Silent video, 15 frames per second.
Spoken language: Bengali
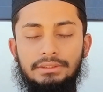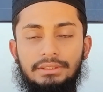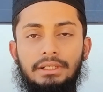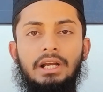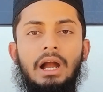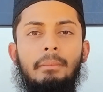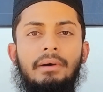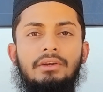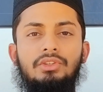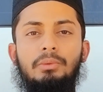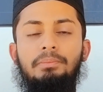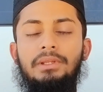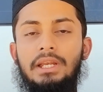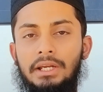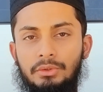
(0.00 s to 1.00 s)
যে কাবার সব
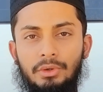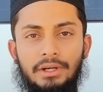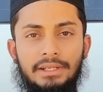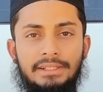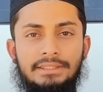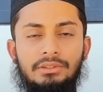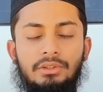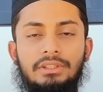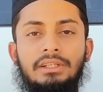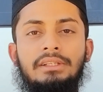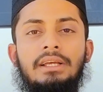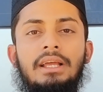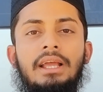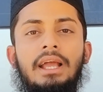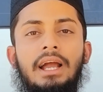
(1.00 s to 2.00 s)
ডিলিট করে রেখেছি অর্থাৎ
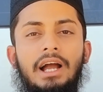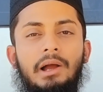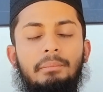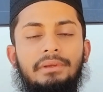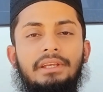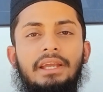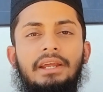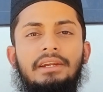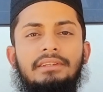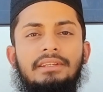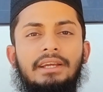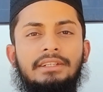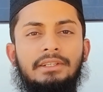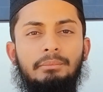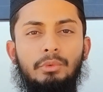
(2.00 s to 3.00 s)
আমি এটিতে
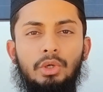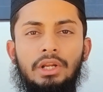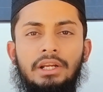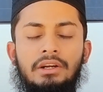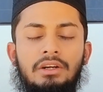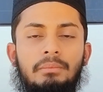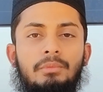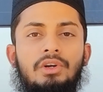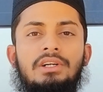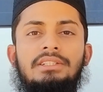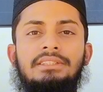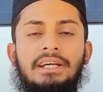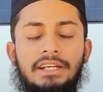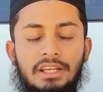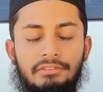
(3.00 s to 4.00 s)
একটা ভুলের কারণে
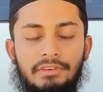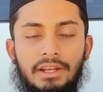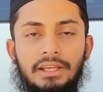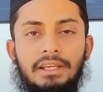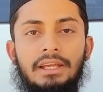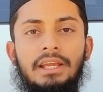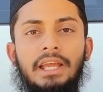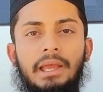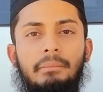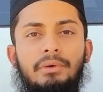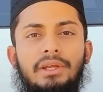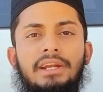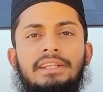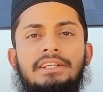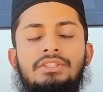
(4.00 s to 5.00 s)
মনিটাইজ হারিয়ে ফেলাই এবং
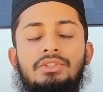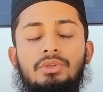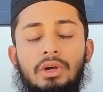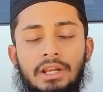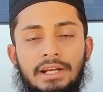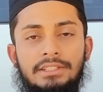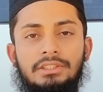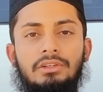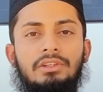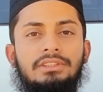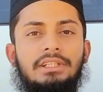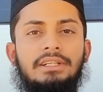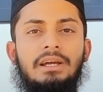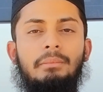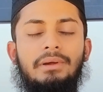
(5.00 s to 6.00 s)
এটিতে কিছু ডলার ছিল
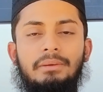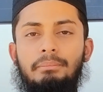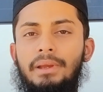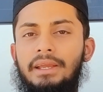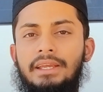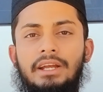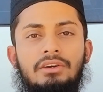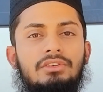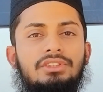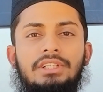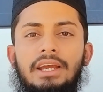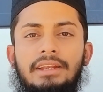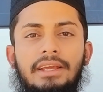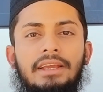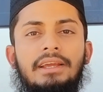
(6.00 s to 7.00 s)
সেটা আমার ব্যাংকে এখনও
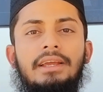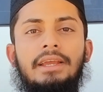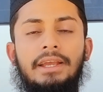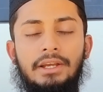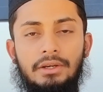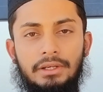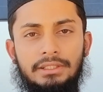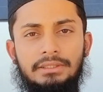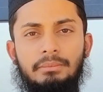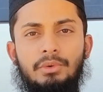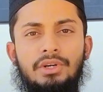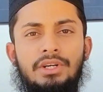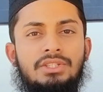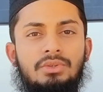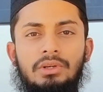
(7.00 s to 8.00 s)
যায় নাই এই যে
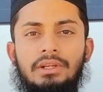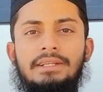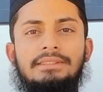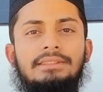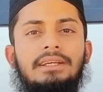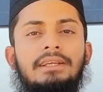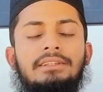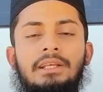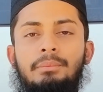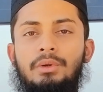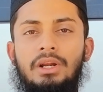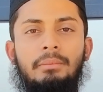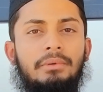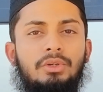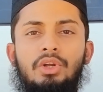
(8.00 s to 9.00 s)
মনিটাইজ চলে গেছে তারপর
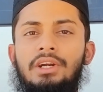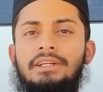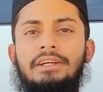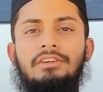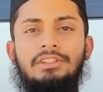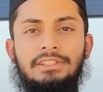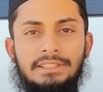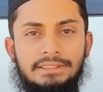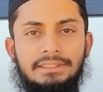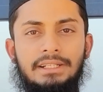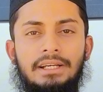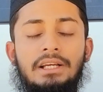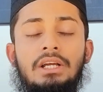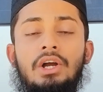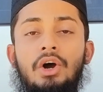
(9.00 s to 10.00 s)
আমার ডলারটা এখন দিতেছে
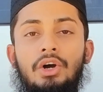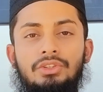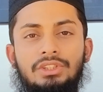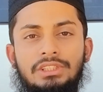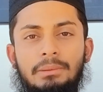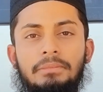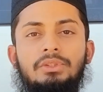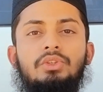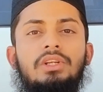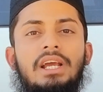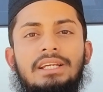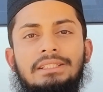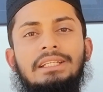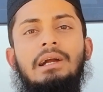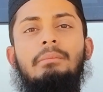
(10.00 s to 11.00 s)
না হয়তো সামনে চলে
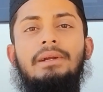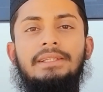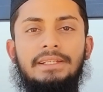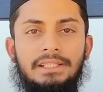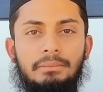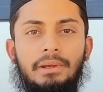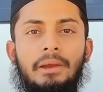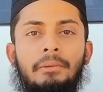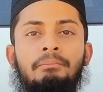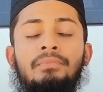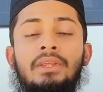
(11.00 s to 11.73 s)
আসলে আবার দিয়ে দিবে